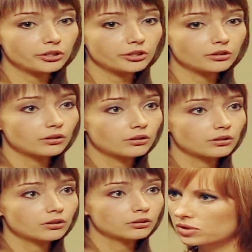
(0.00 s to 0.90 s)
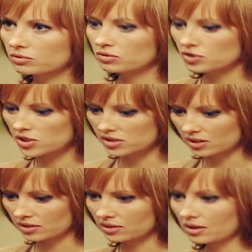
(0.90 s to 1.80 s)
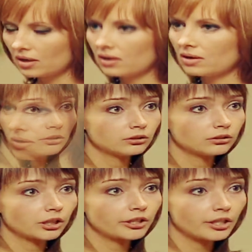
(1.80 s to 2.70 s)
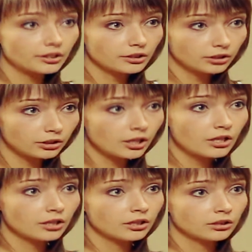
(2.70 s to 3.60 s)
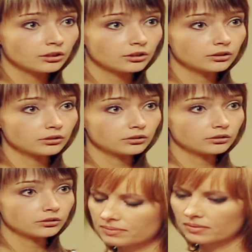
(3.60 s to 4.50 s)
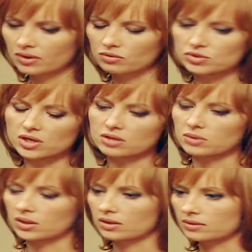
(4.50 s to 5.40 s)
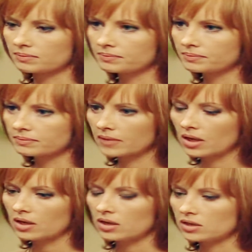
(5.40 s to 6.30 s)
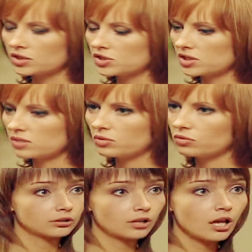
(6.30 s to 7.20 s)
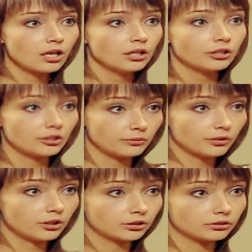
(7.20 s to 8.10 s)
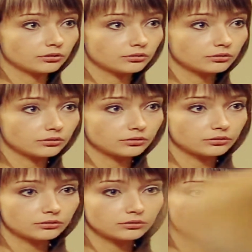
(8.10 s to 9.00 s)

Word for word: Саня, произошло такое несчастье, а ты... Так ей и... Уезжай отсюда. Уезжай немедленно. Иначе я тебя уволю. Ирина Нечего тебе здесь делать.